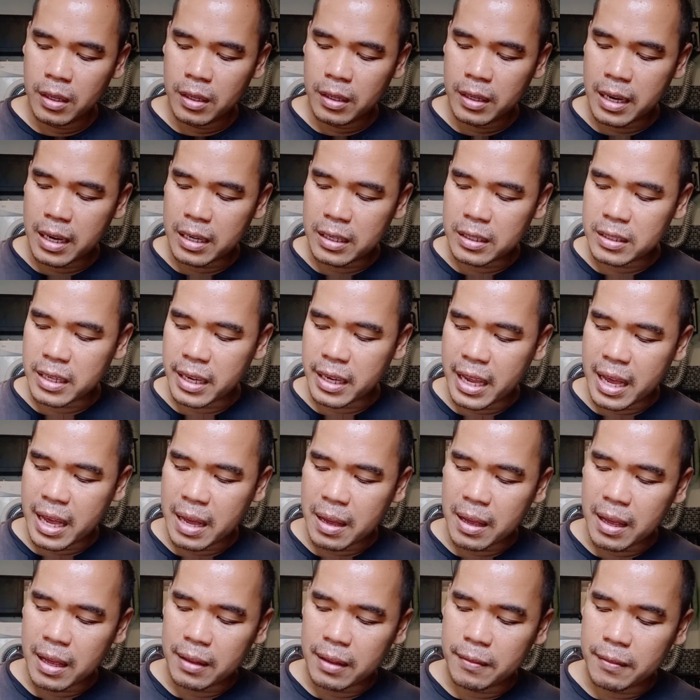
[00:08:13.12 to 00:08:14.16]
dan
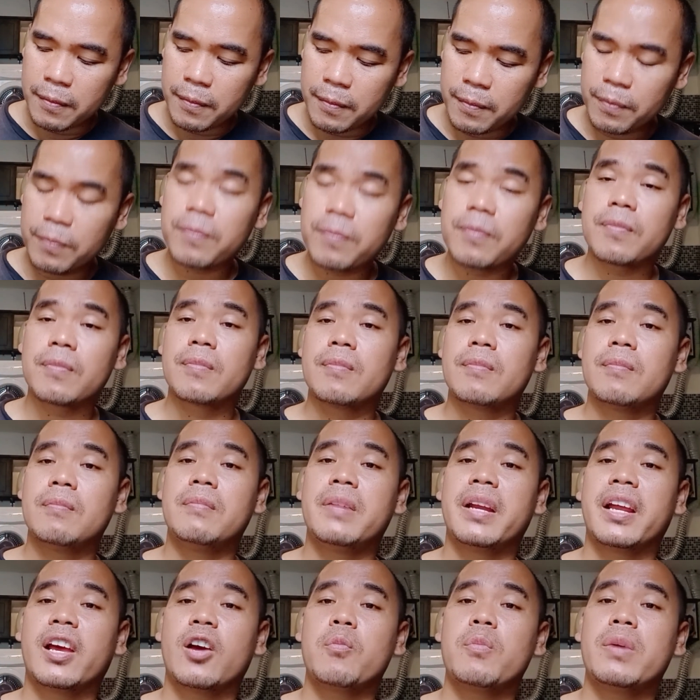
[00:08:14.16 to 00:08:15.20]
saya
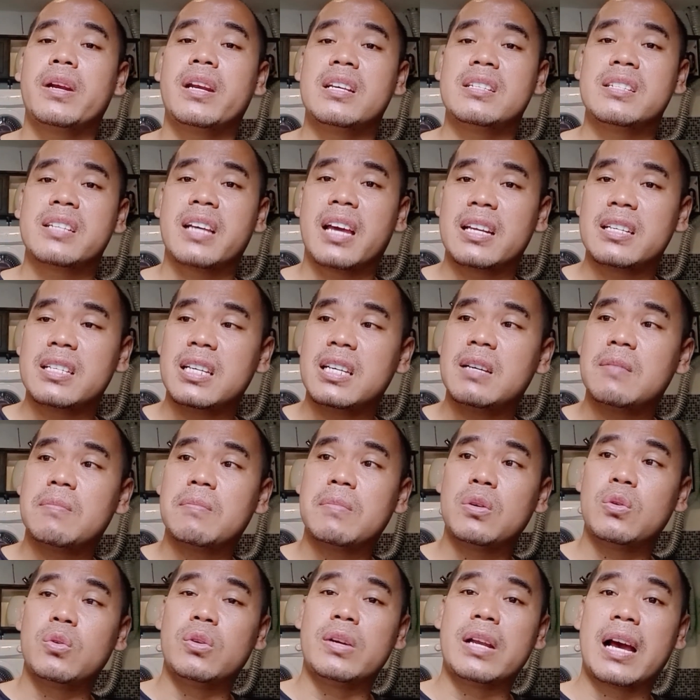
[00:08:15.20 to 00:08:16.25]
merekomendasikan sih
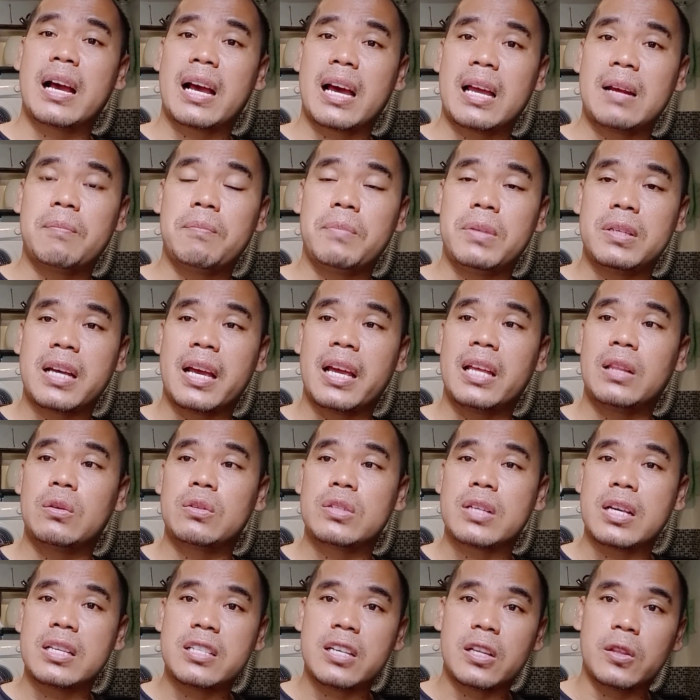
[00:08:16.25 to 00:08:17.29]
menggunakan pisang itu
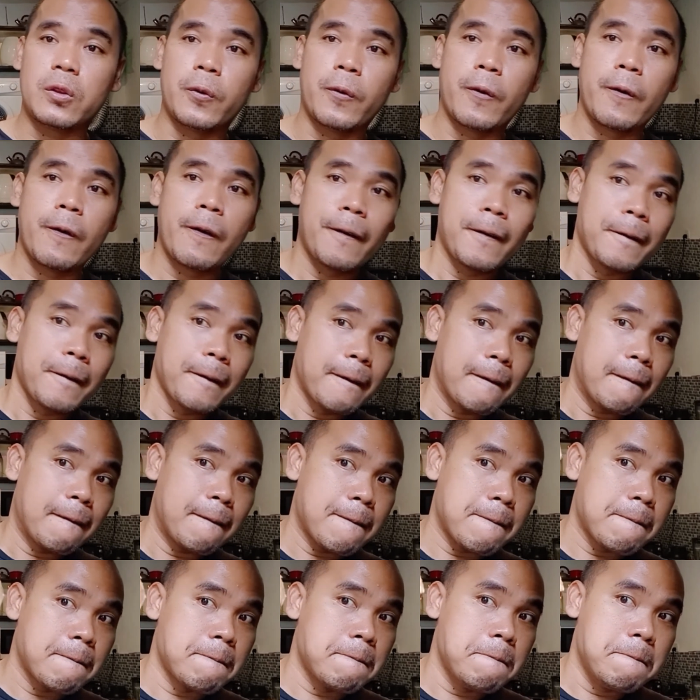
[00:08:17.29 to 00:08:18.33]
saja tuh
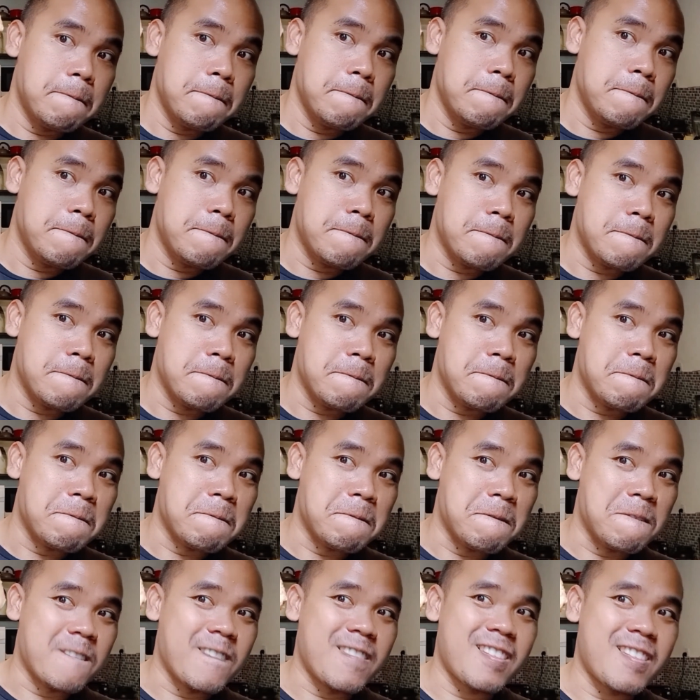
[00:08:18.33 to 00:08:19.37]

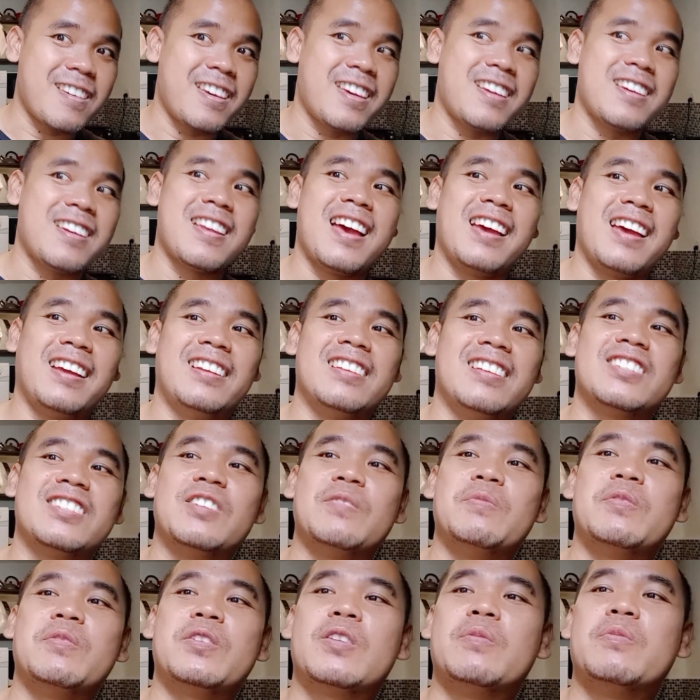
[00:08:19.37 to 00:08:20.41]
hmm, enak ini
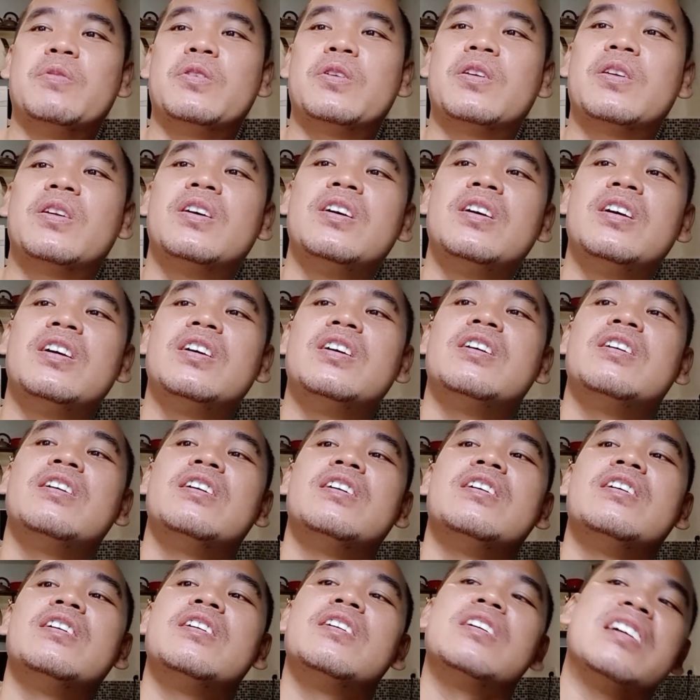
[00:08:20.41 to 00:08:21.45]
seumur umur
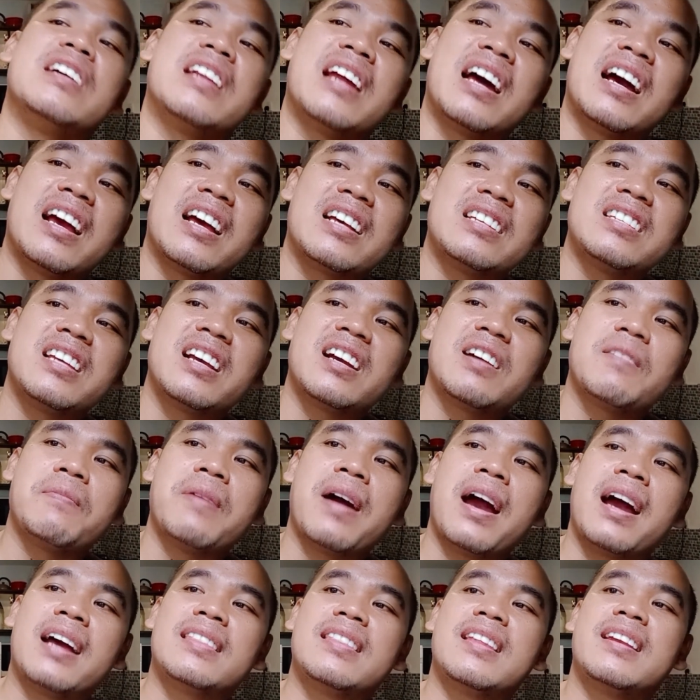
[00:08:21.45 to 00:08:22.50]
geragasnya
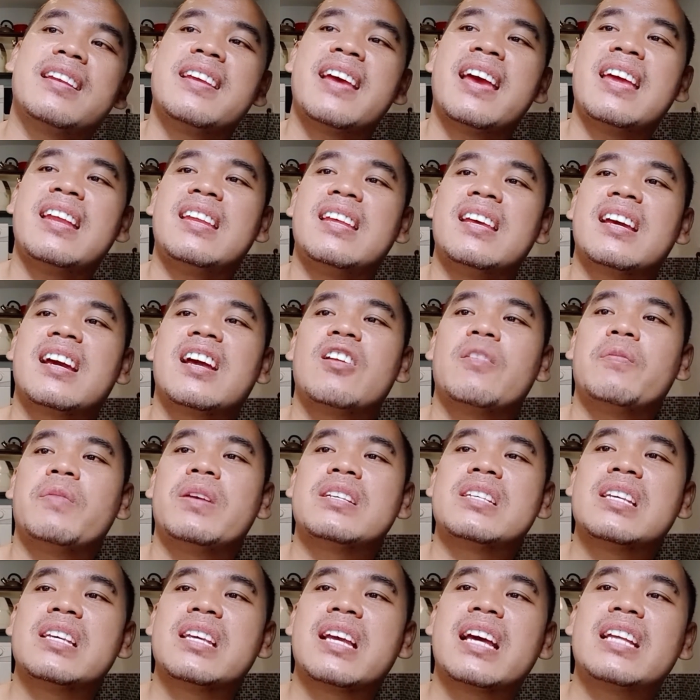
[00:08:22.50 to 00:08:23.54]
kebangetan ya ini kalau
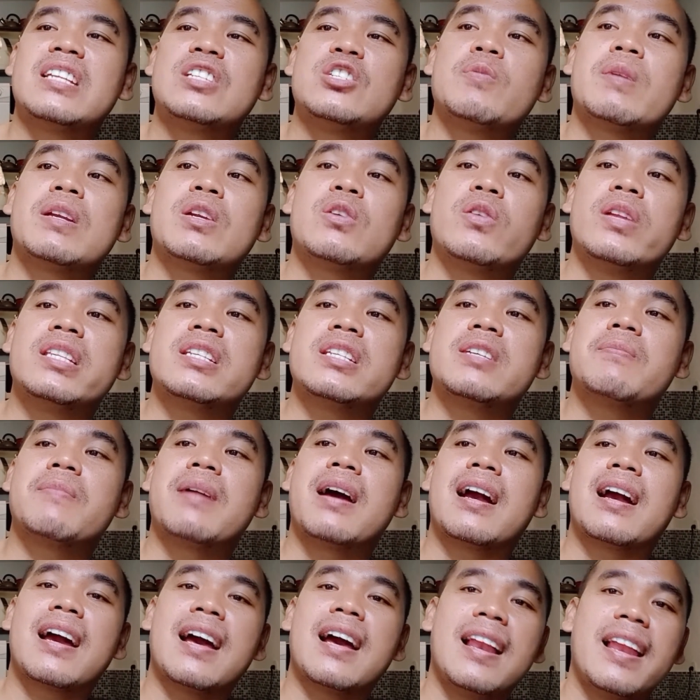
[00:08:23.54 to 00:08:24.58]
biasanya kan cuma kulit
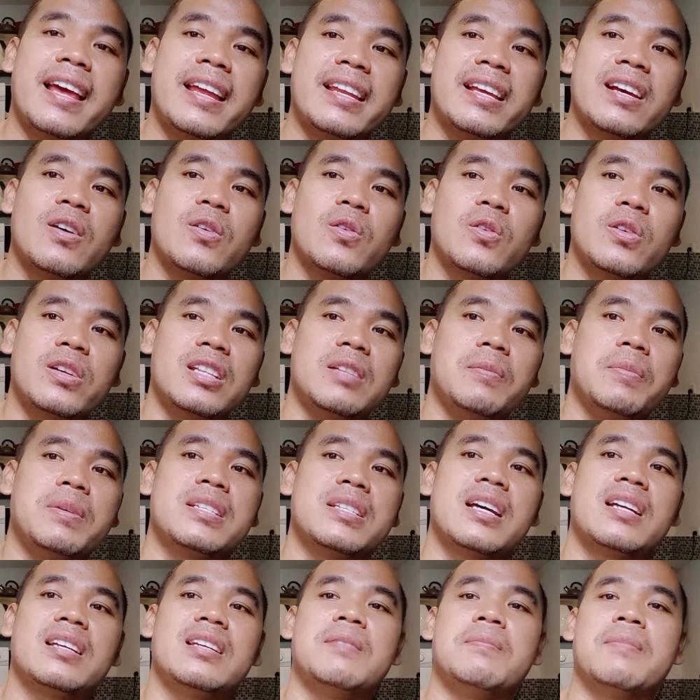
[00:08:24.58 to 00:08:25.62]
semangka lah ini kalau kulit
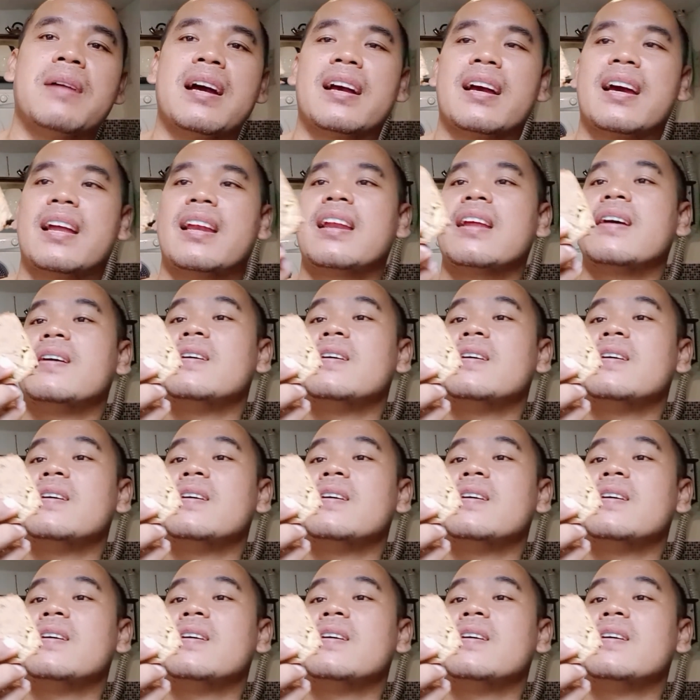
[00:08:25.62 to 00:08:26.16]
pisang dimakan